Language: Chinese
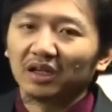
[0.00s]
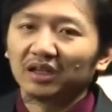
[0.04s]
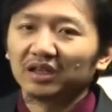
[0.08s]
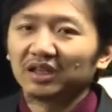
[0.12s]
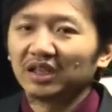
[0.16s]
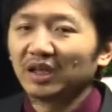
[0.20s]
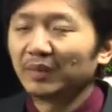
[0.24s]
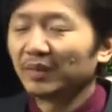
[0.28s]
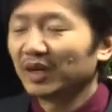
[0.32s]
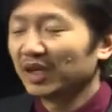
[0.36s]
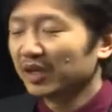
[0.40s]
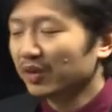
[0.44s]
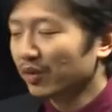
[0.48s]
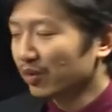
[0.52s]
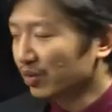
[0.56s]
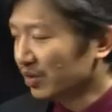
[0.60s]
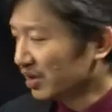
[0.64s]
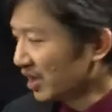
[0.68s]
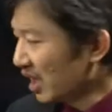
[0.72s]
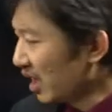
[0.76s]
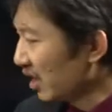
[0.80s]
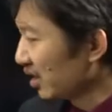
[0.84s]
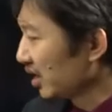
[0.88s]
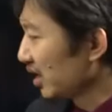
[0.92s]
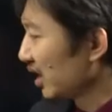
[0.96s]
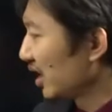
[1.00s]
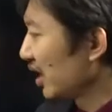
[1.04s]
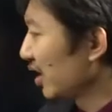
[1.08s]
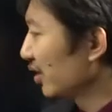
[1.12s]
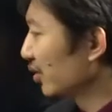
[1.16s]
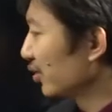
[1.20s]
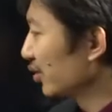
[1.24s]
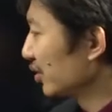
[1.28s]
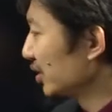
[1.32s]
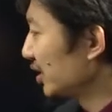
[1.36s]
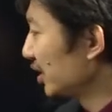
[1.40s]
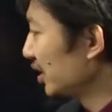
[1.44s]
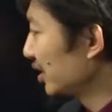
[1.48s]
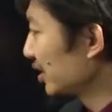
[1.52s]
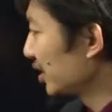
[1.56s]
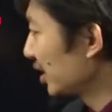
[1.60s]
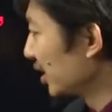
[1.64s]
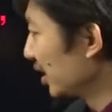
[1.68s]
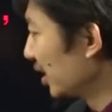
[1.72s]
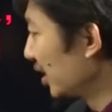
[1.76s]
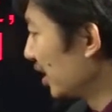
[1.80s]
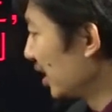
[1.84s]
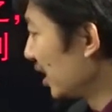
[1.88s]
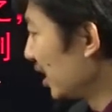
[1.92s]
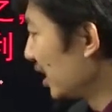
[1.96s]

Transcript: 那么有这样的两种精神，